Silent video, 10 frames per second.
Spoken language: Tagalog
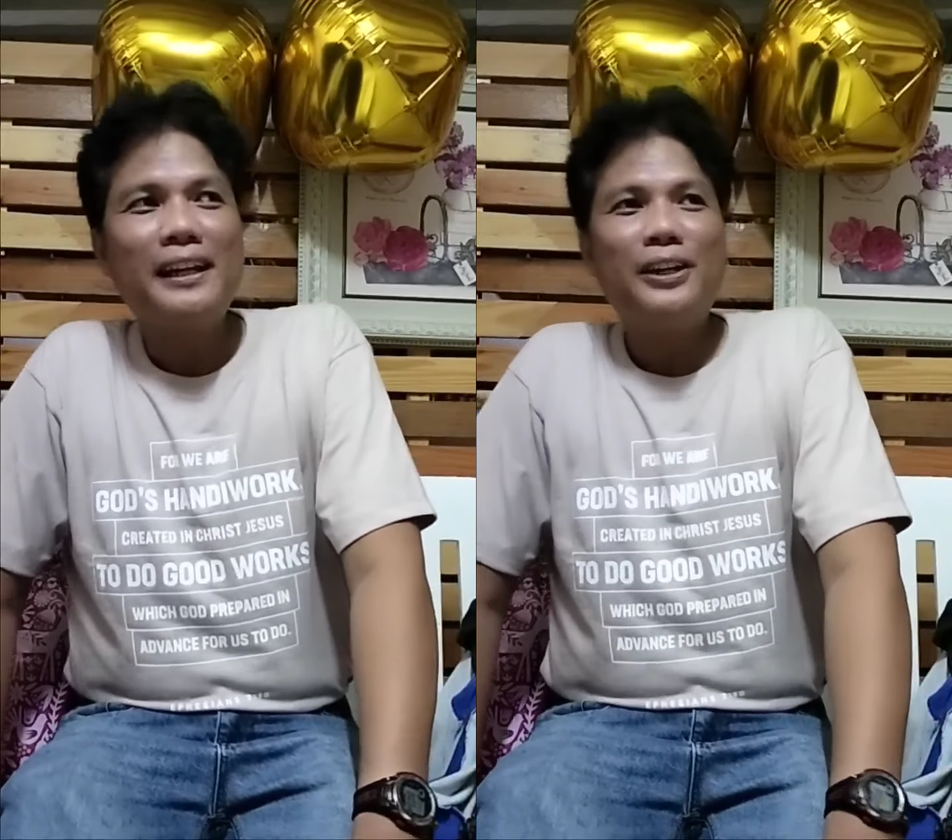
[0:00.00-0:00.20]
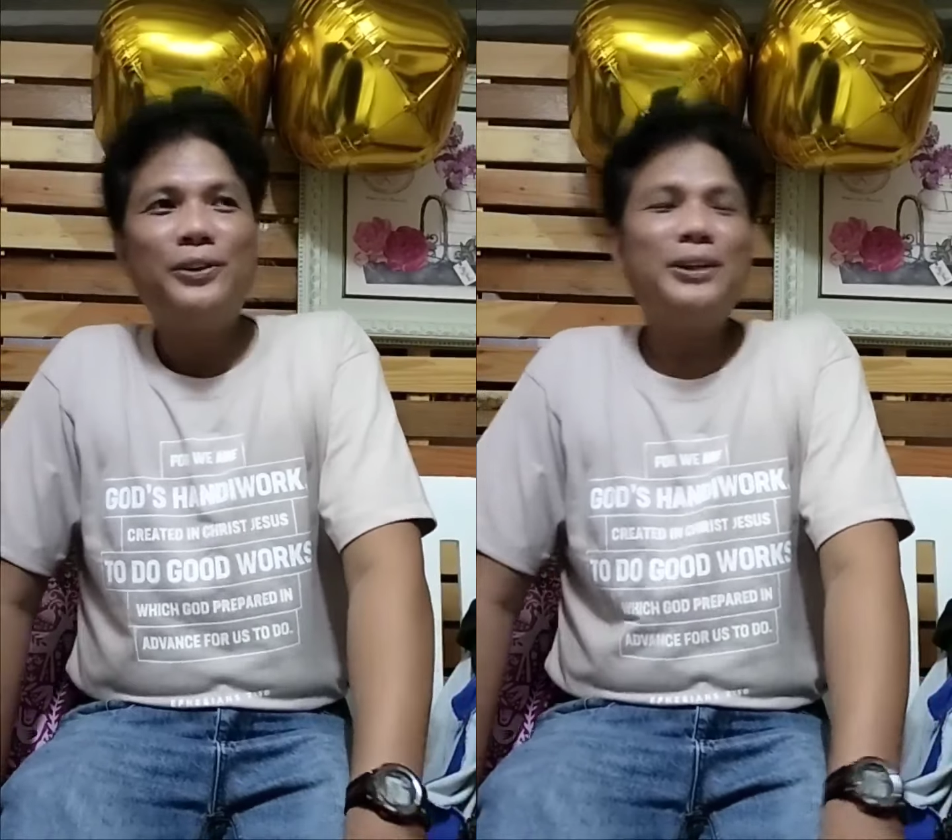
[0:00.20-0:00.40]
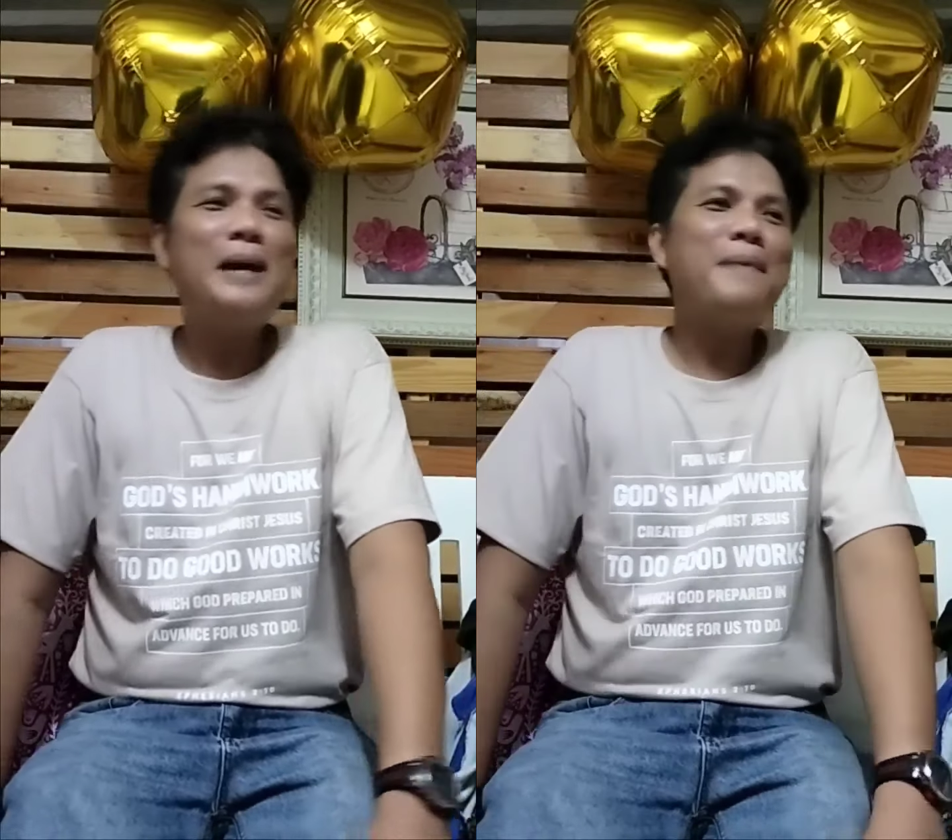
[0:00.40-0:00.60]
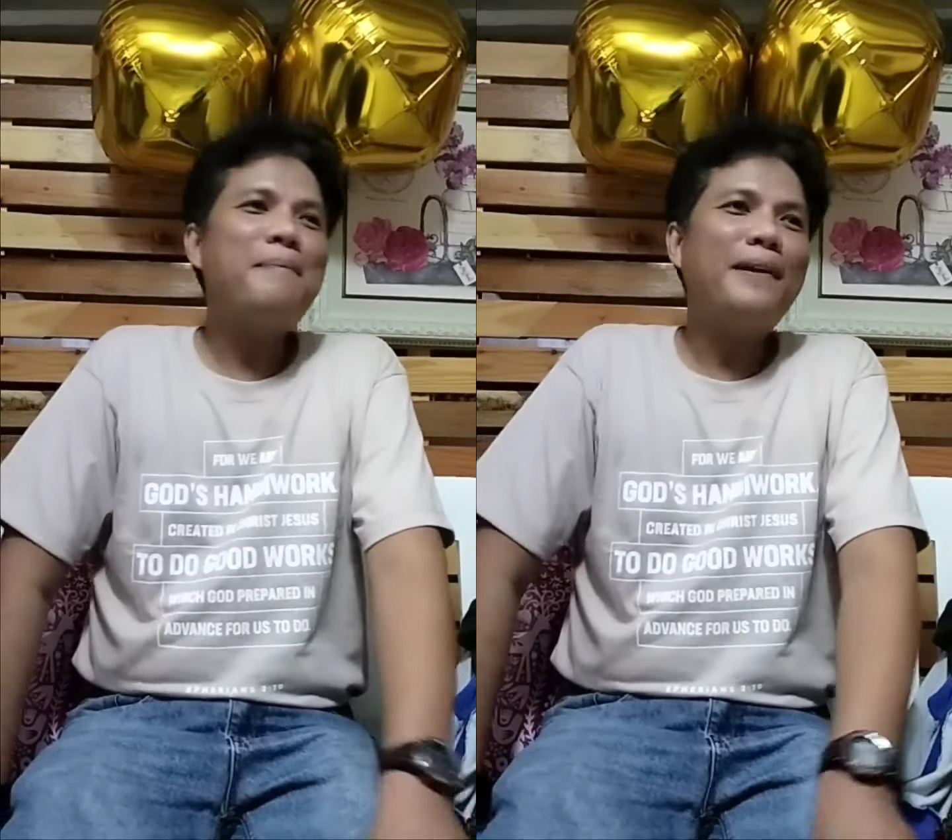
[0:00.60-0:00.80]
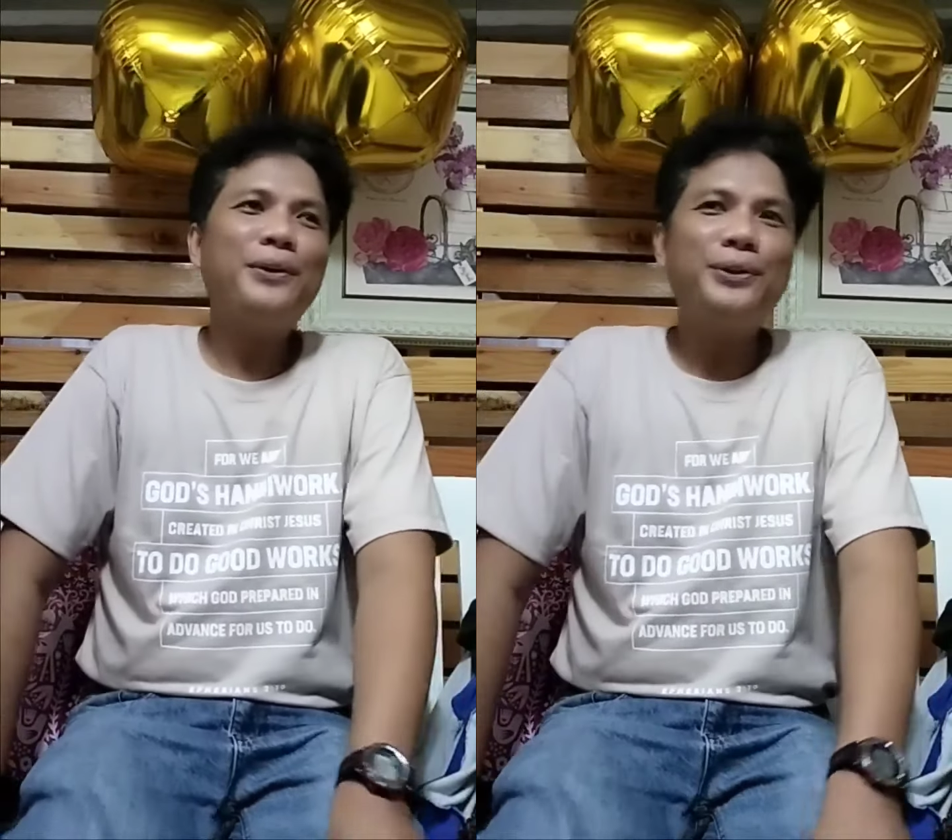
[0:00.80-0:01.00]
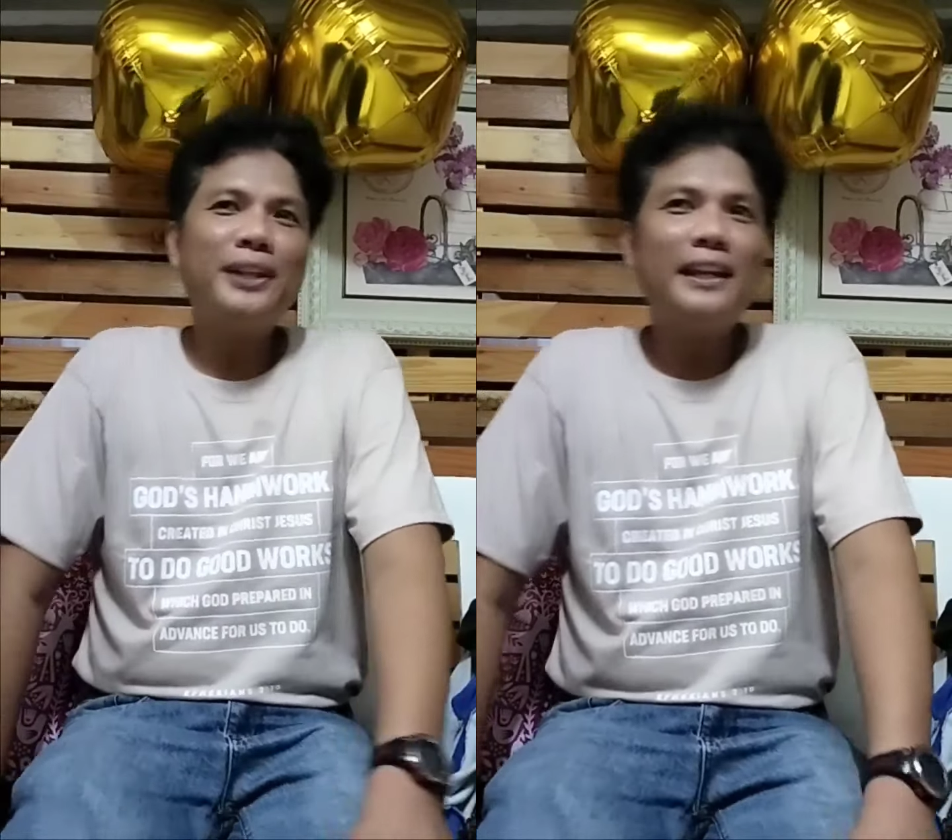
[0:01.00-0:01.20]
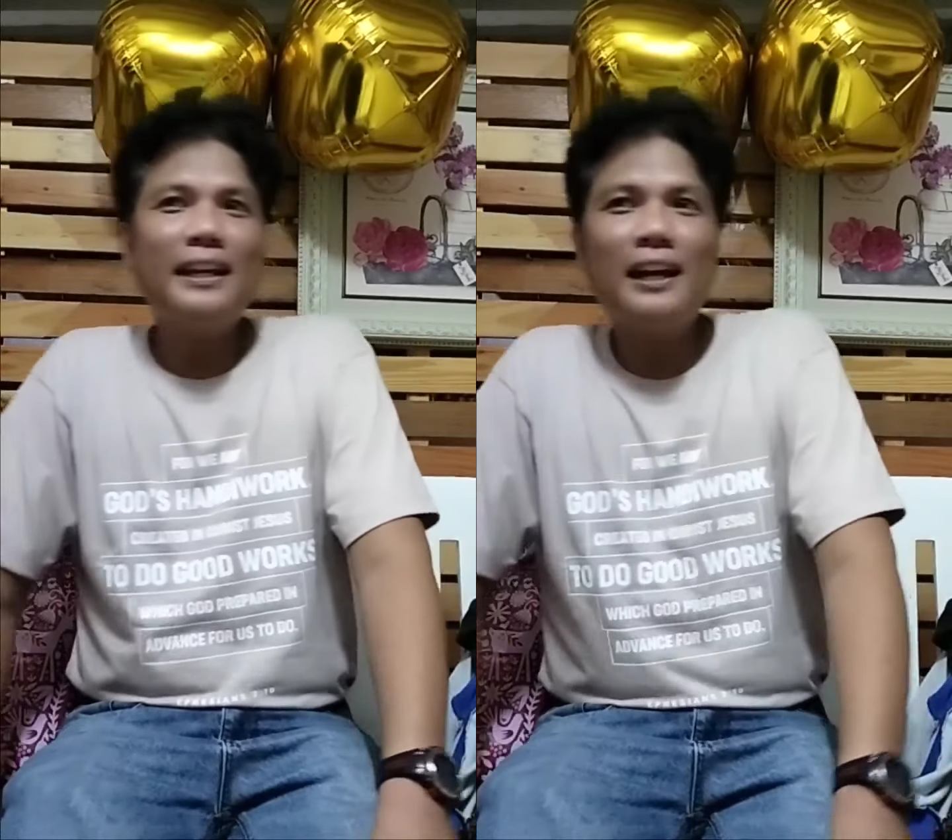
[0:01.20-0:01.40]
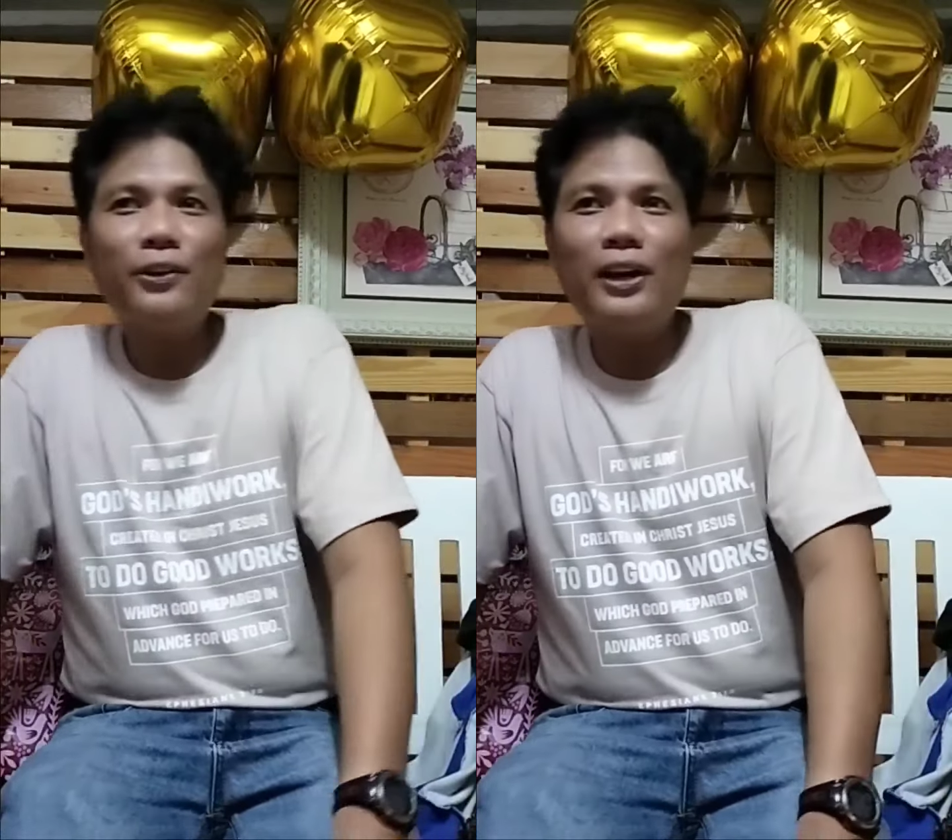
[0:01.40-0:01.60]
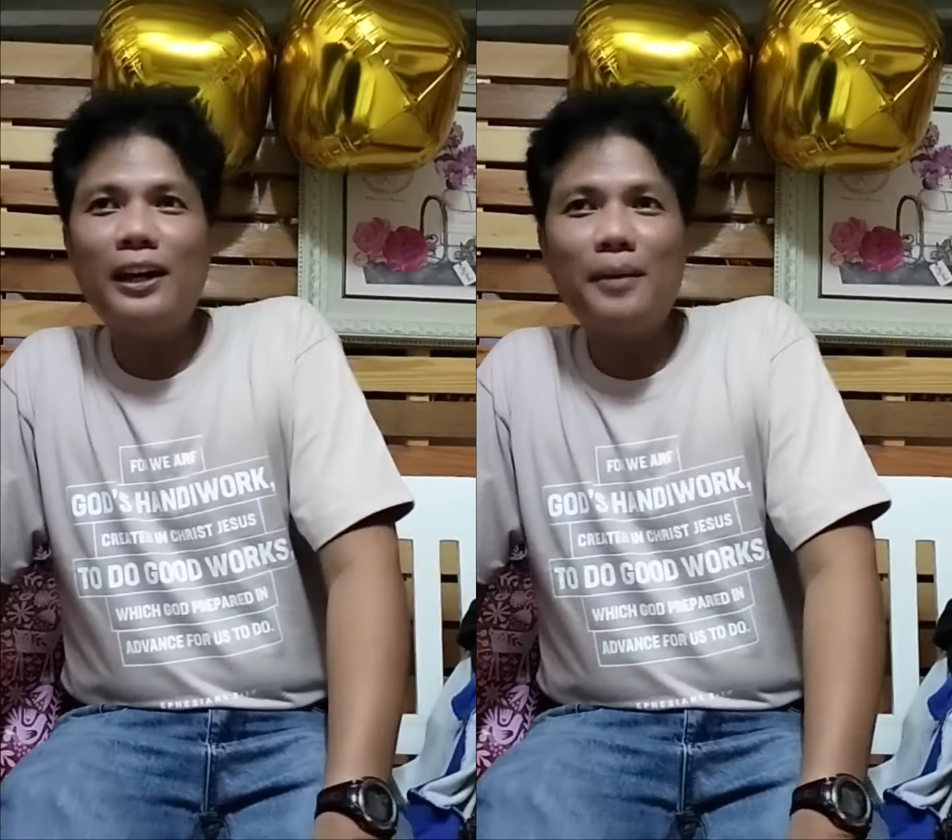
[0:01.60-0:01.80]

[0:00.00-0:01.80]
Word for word: Nung napapanood na niya ako, alam mo,